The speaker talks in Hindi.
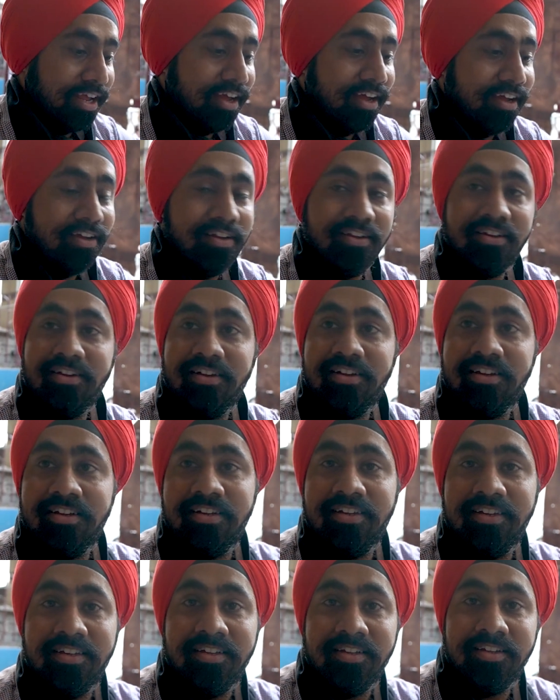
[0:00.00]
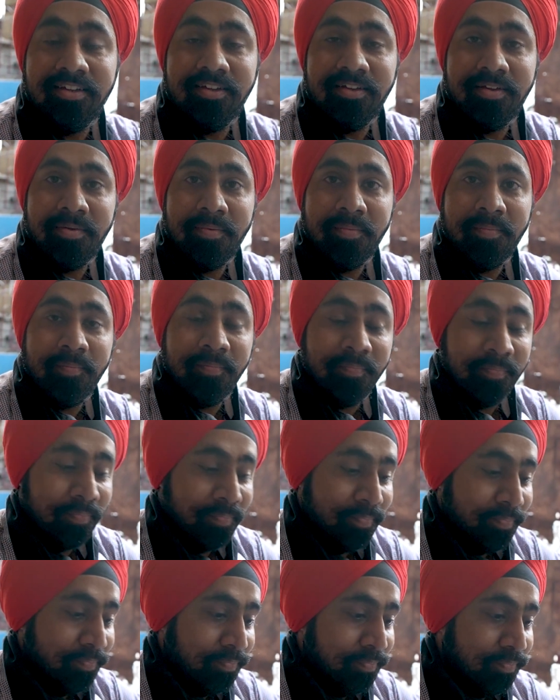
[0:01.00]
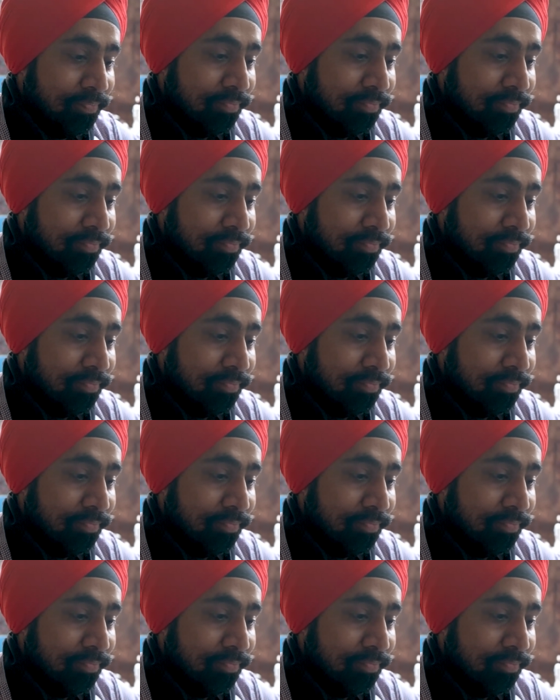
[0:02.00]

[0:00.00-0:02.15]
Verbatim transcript: रोड पे जाएगी तो थोड़े बहुत रिएक्शन